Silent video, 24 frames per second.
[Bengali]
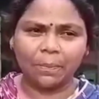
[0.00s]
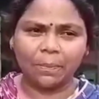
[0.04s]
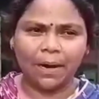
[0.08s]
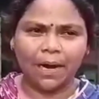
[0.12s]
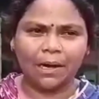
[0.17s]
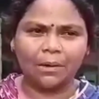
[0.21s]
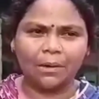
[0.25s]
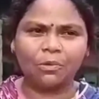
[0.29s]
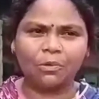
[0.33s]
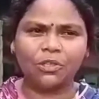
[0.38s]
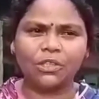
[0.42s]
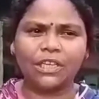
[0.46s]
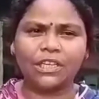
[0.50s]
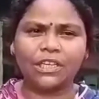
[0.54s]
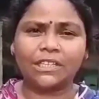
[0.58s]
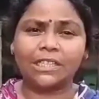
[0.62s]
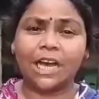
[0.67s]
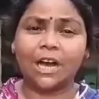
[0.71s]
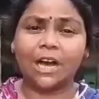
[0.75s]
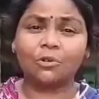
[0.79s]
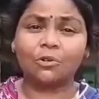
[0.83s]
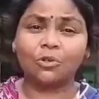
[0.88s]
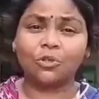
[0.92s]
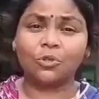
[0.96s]
পারবো সেই
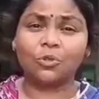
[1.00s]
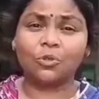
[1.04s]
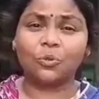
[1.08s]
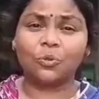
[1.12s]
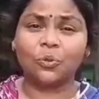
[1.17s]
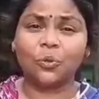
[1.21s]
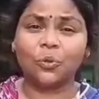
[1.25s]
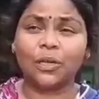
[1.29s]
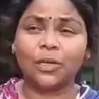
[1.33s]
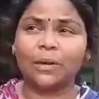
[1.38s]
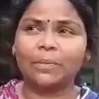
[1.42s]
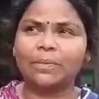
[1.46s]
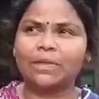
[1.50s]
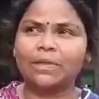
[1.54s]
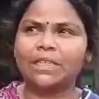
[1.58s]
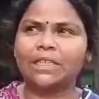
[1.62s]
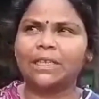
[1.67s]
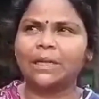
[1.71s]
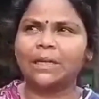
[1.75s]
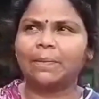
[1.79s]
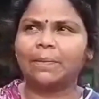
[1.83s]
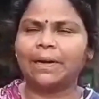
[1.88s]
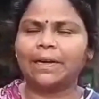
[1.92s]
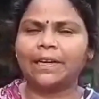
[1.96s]
সাহসটুকু ওকে আমি
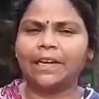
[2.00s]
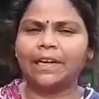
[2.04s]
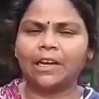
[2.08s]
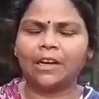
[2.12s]
দিতে পারি